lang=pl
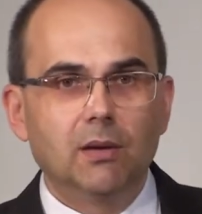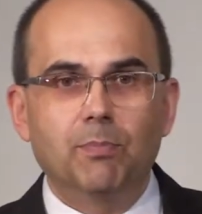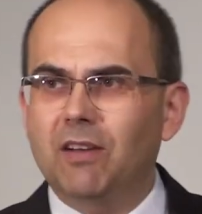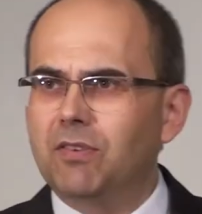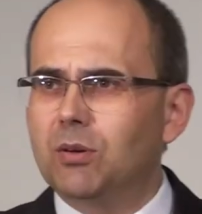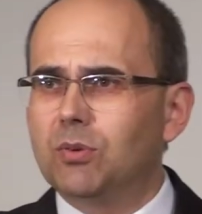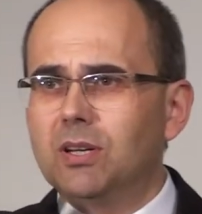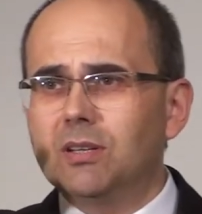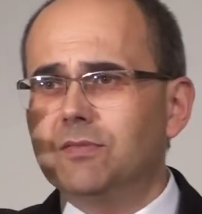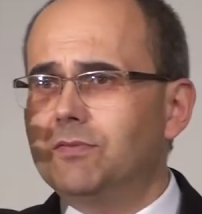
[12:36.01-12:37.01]
Paweł,
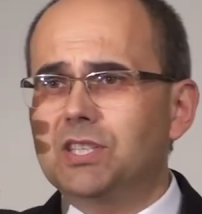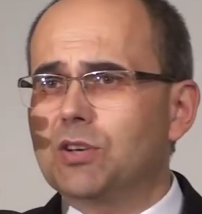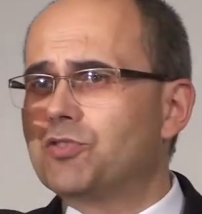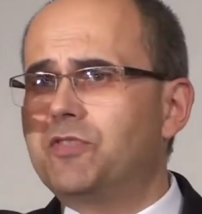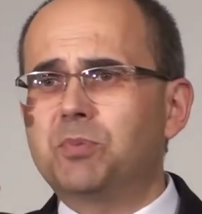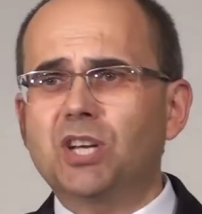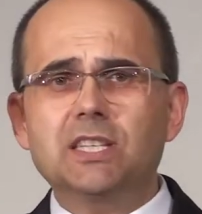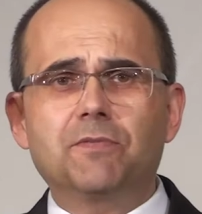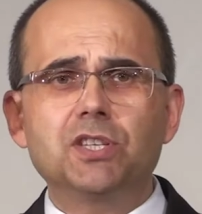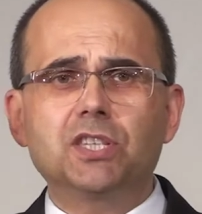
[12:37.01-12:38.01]
wiecie, już
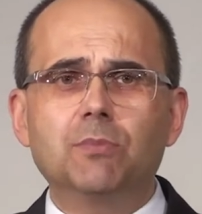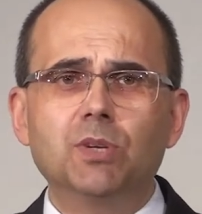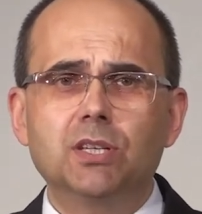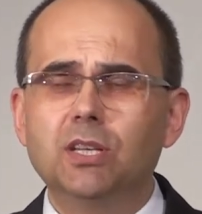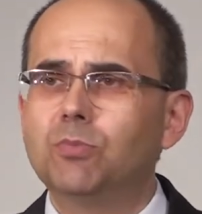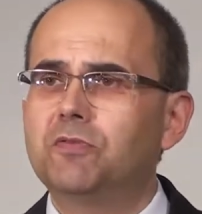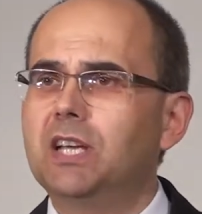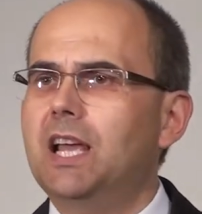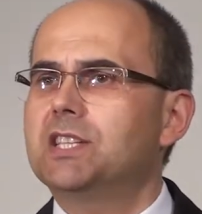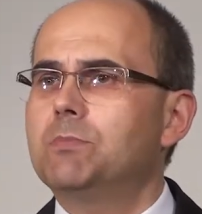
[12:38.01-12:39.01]
wyprzedza wszystkie myśli i mówi:
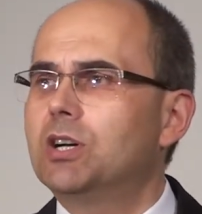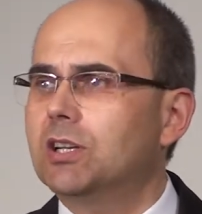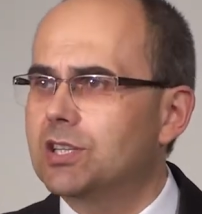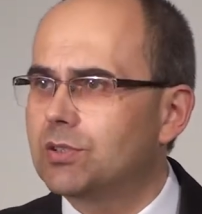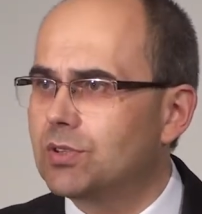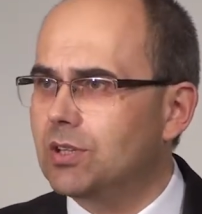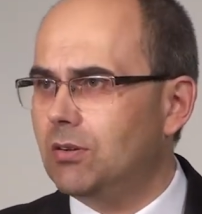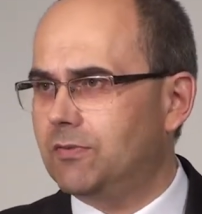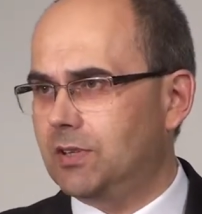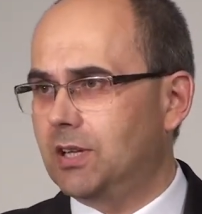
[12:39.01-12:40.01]
Ja jestem
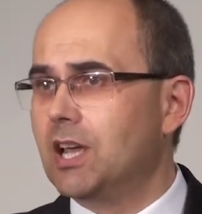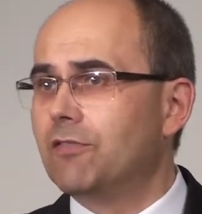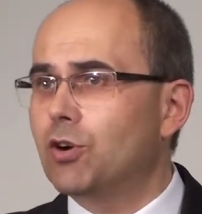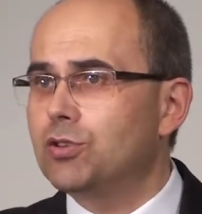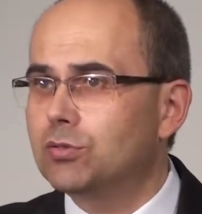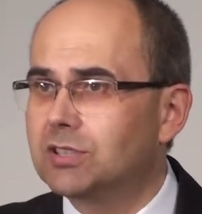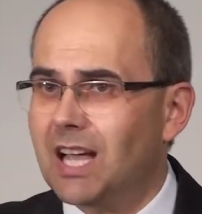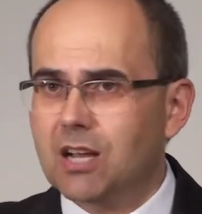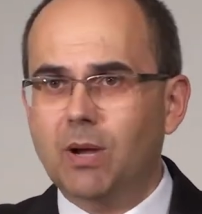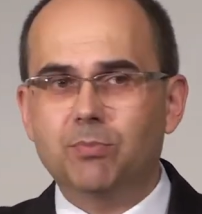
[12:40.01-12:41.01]
Chrystusowy. W końcu
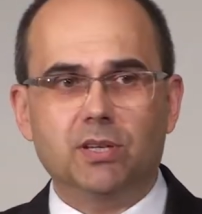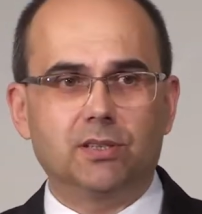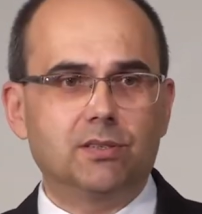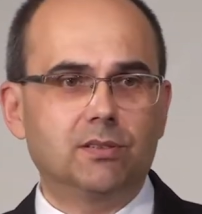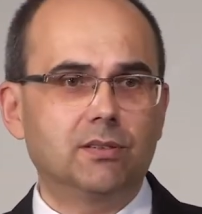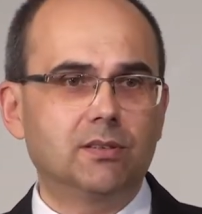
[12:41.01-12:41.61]
tak ma być.